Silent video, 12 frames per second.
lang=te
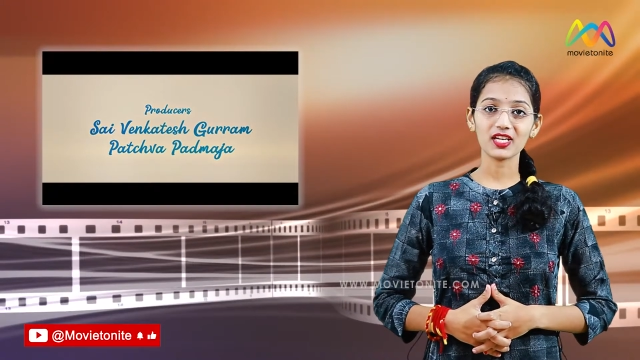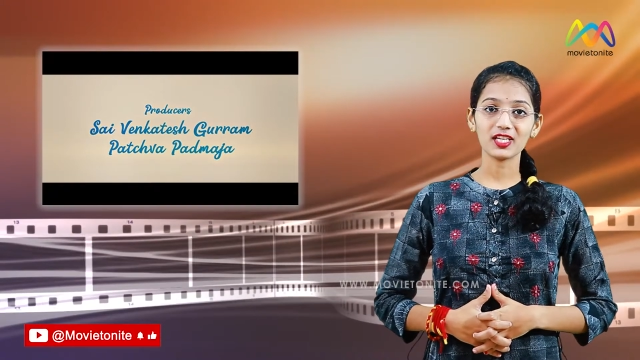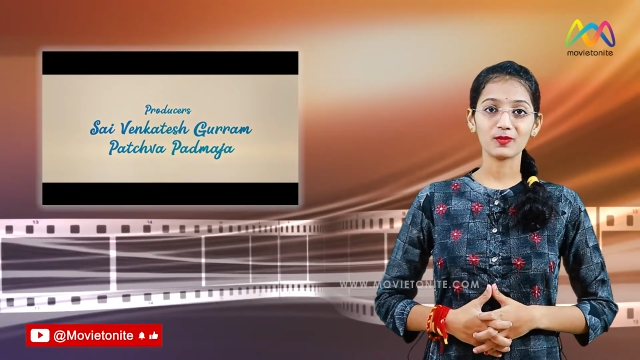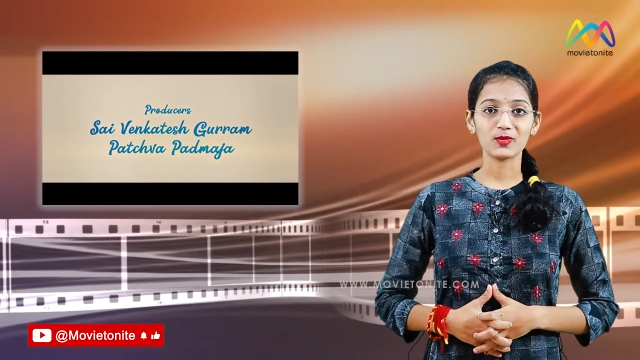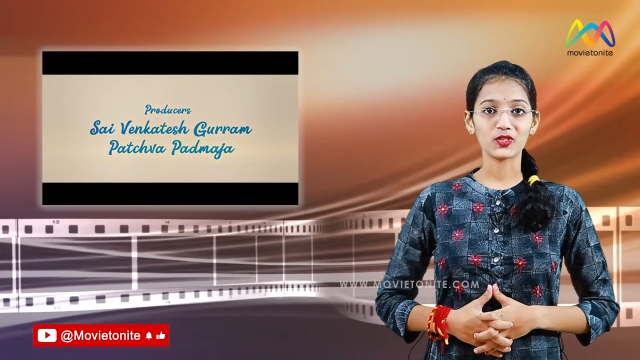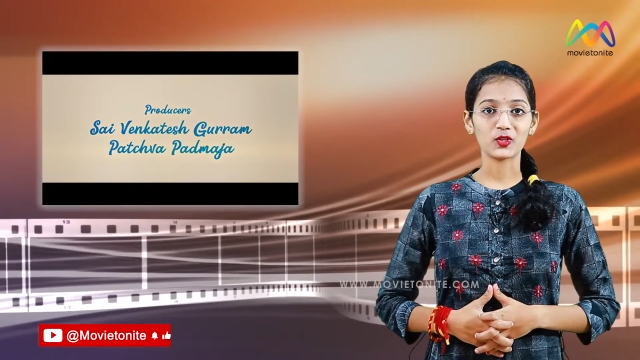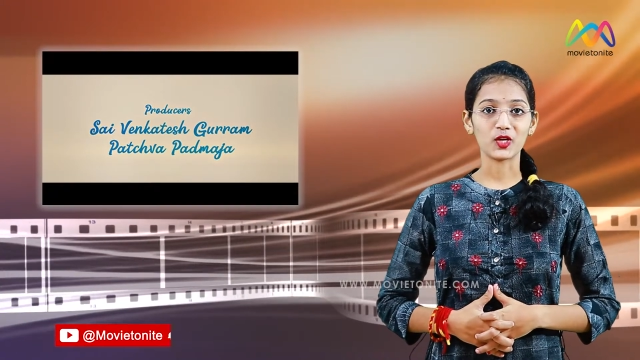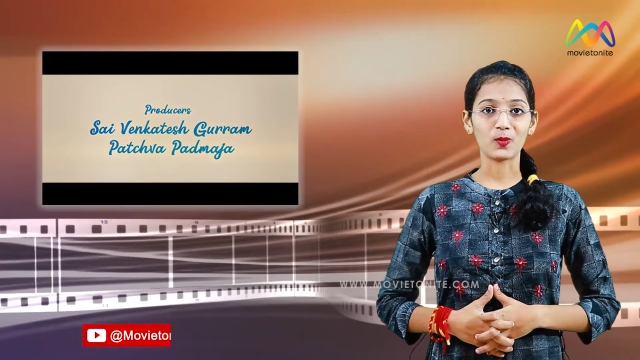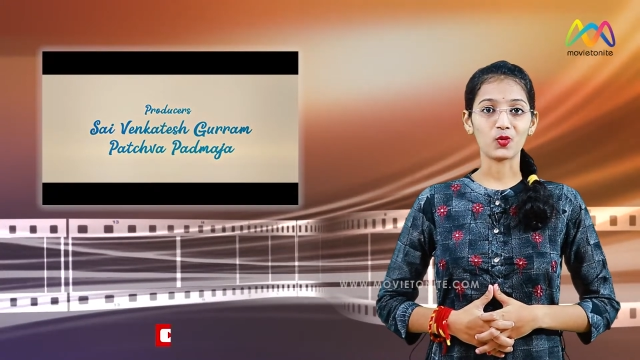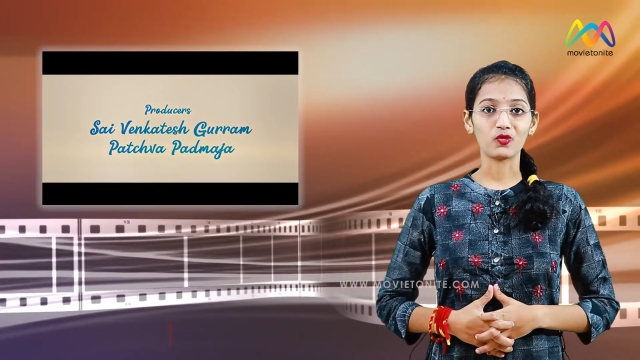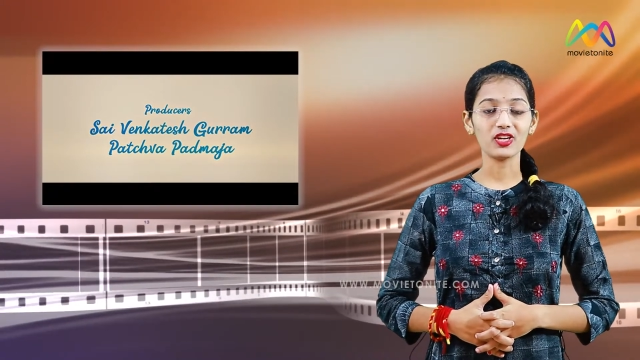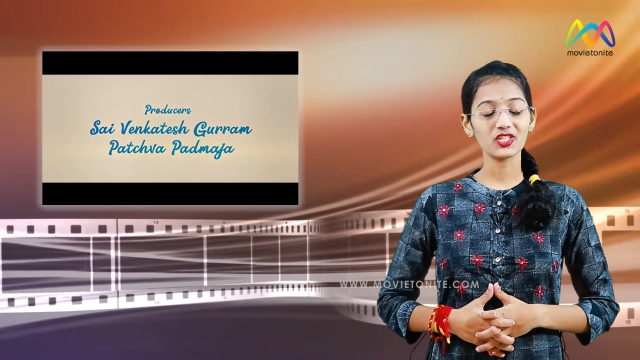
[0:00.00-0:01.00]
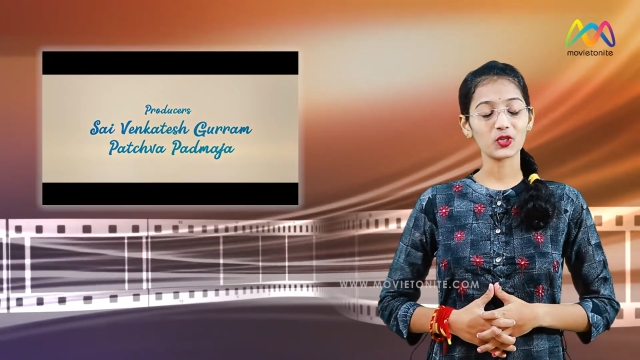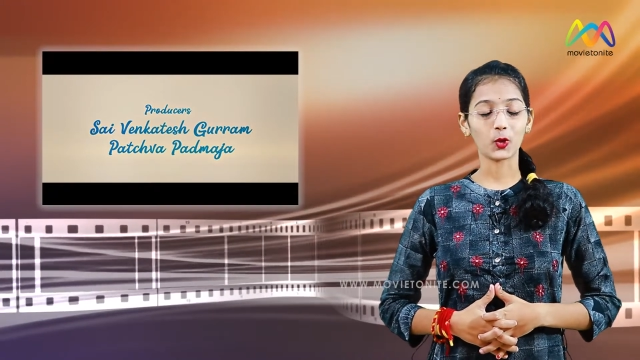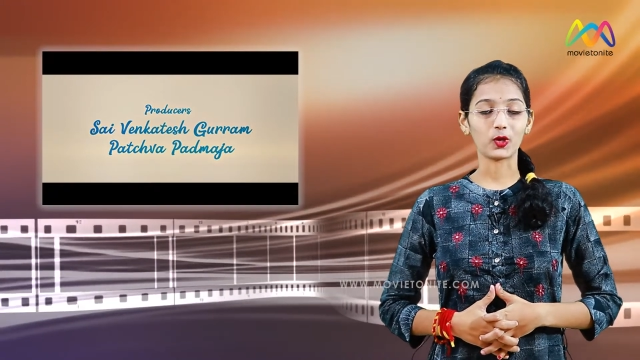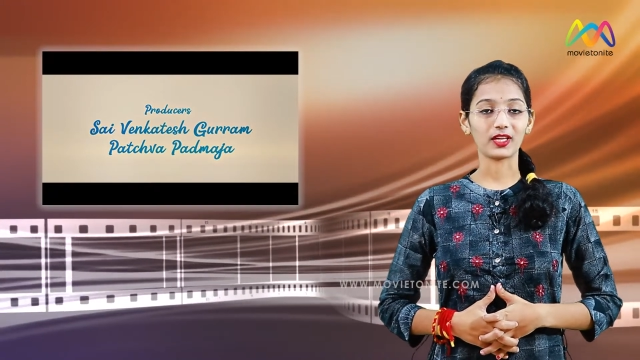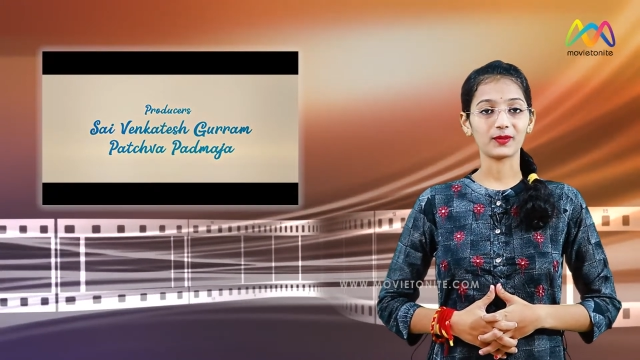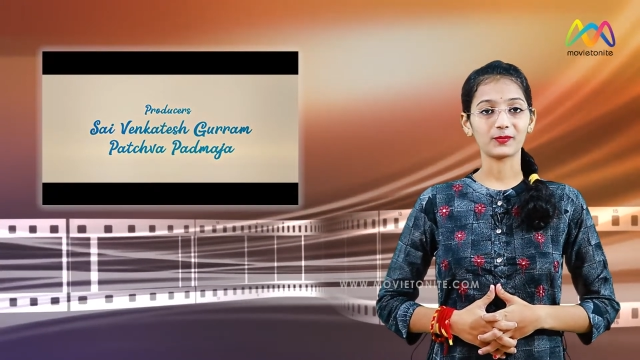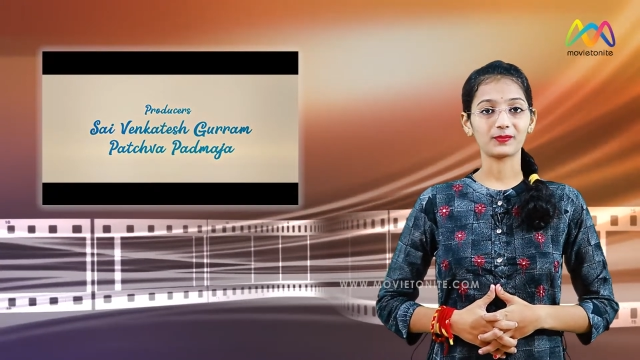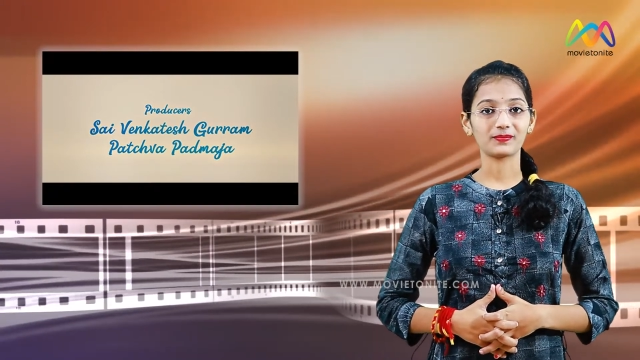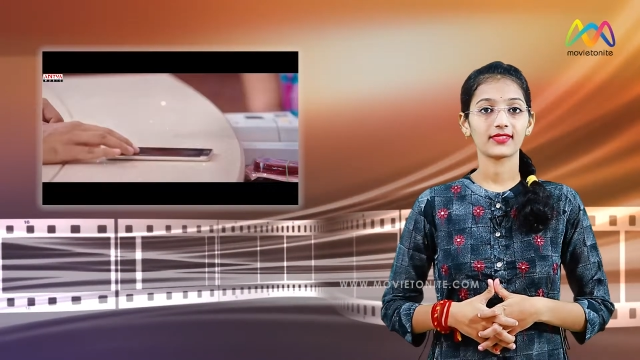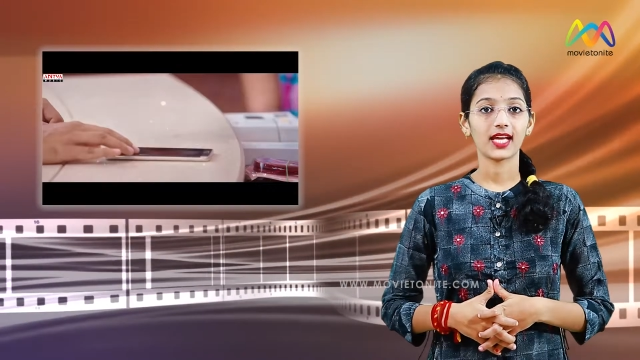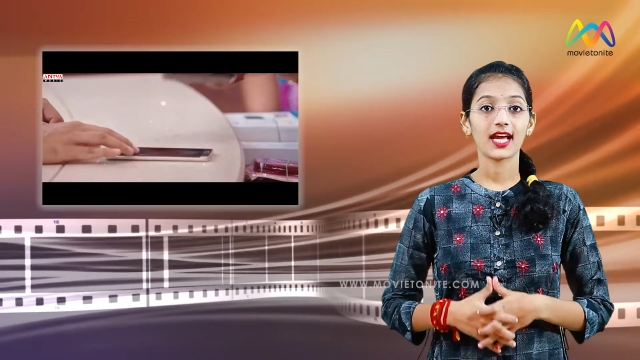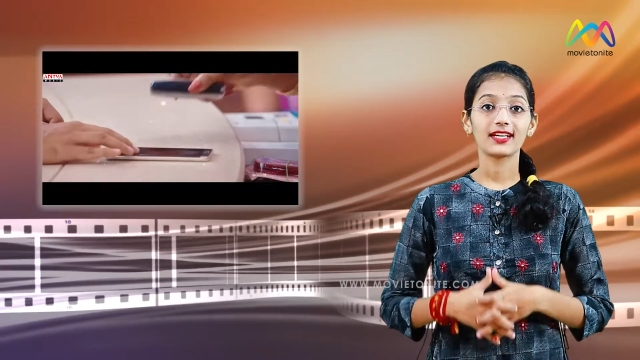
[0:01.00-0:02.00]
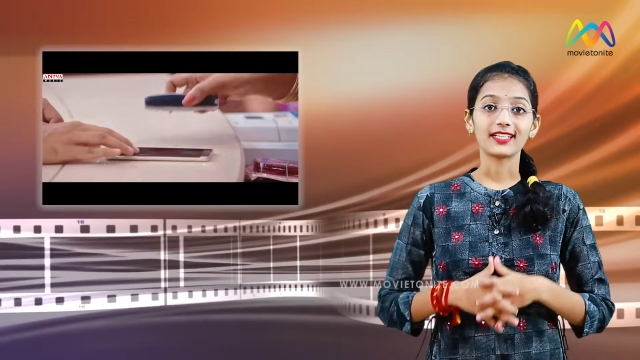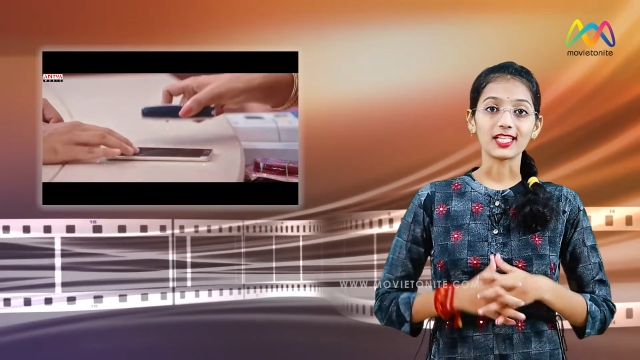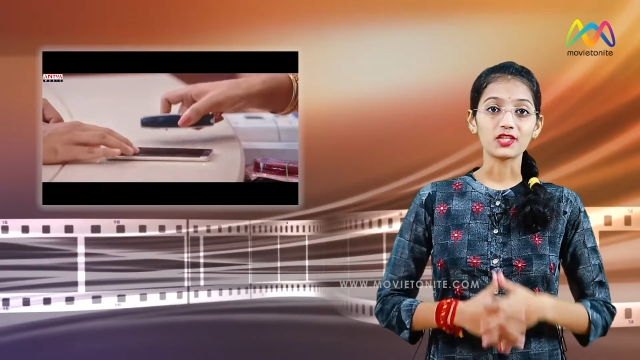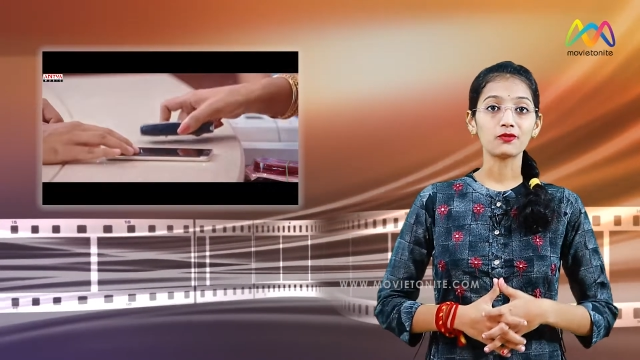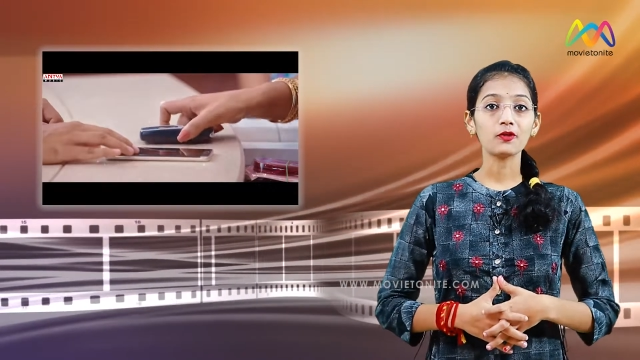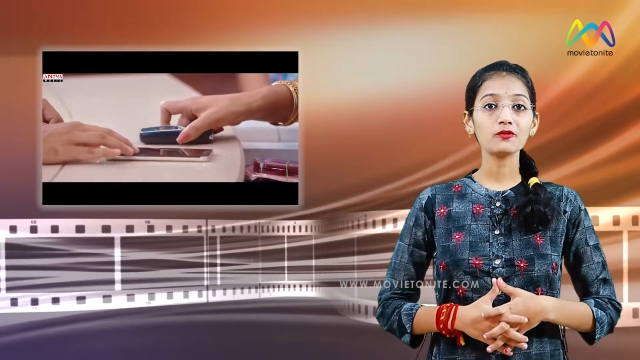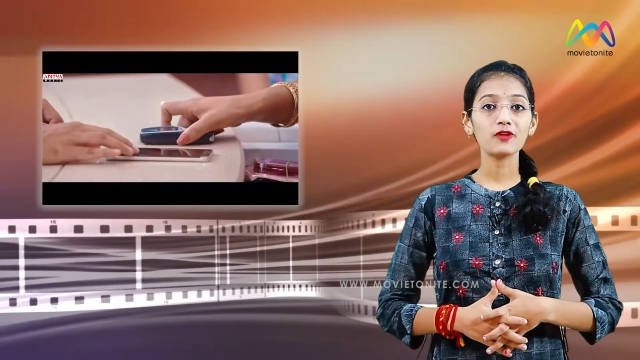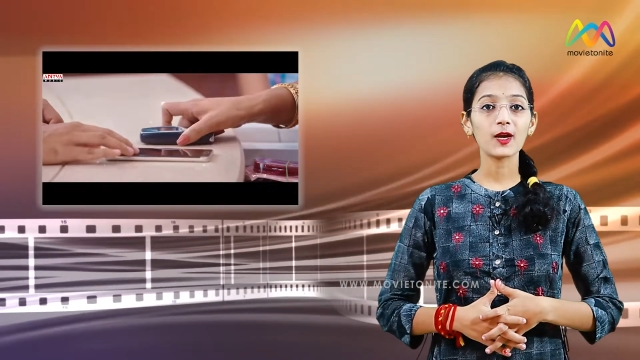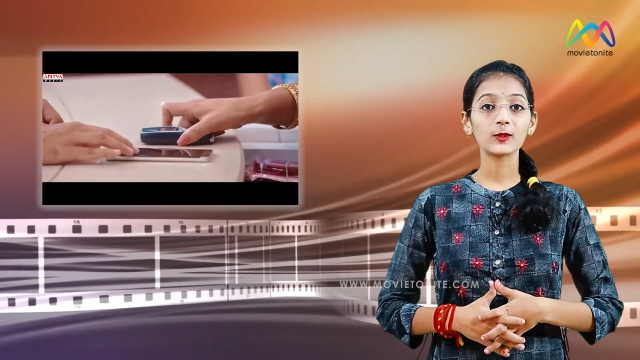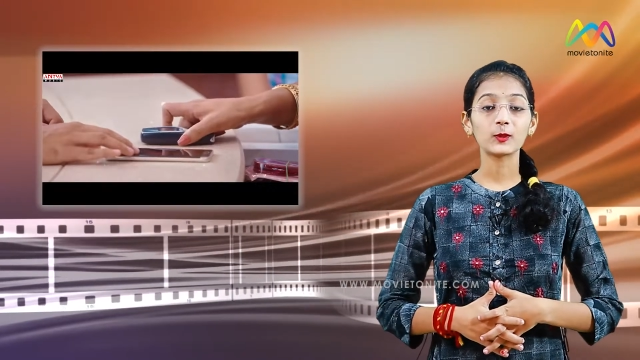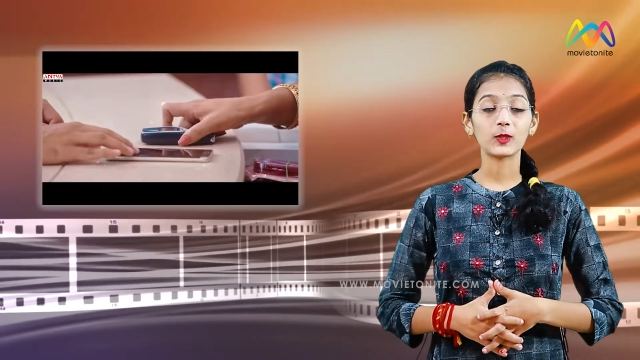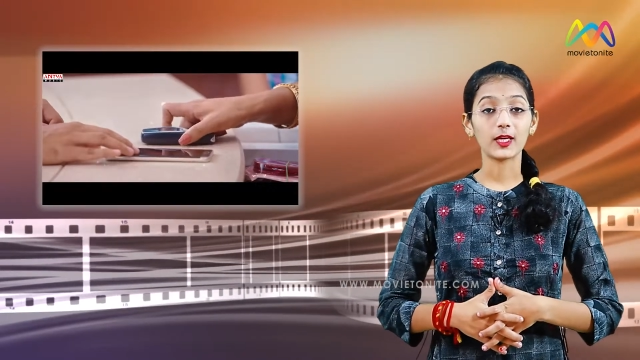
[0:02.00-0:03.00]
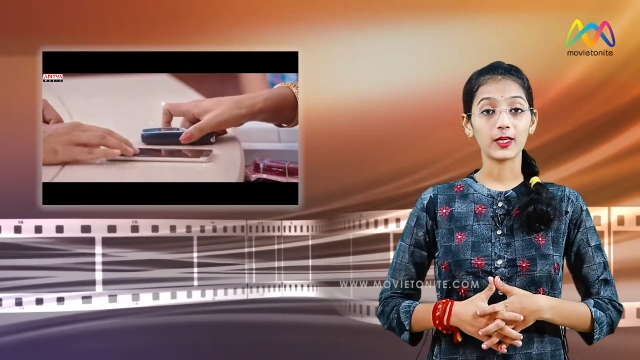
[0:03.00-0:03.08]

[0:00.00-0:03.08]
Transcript: నిర్మిస్తున్న మూవీ జోడీ టచ్ ఫోన్ వాడుతున్న